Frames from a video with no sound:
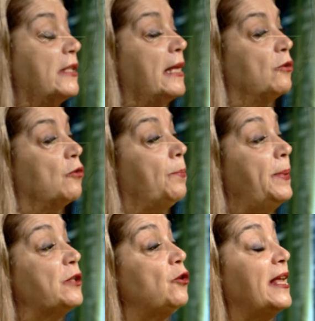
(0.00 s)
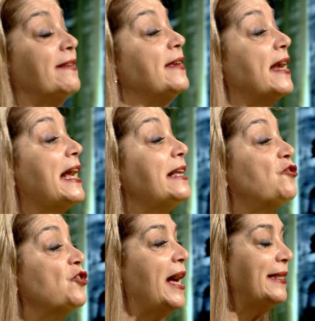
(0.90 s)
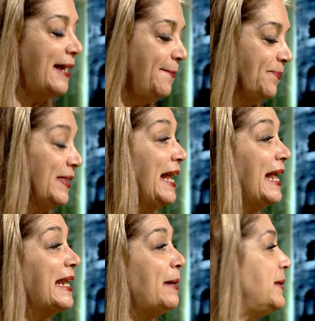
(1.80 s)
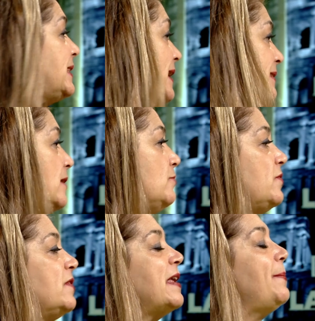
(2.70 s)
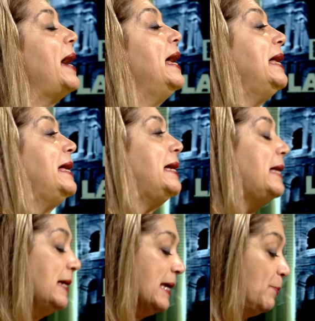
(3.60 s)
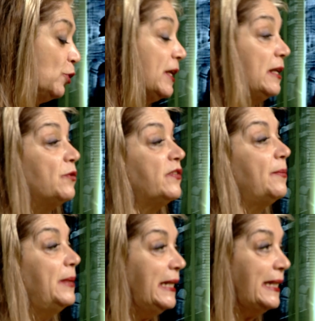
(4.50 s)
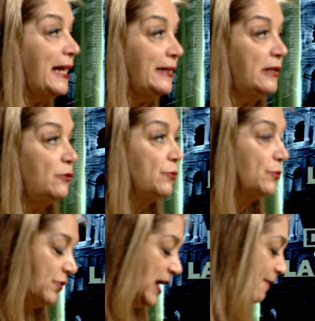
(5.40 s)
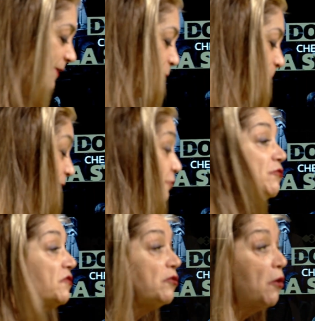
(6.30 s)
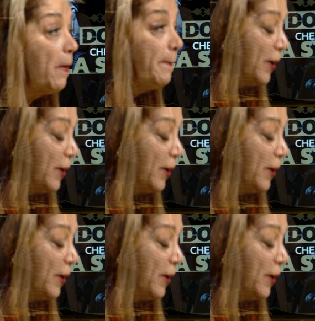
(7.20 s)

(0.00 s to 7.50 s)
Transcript: soltanto per non essere cacciata dalla Gran Bretagna. È un sistema eh, che molte di queste militanti usavano. Non si sono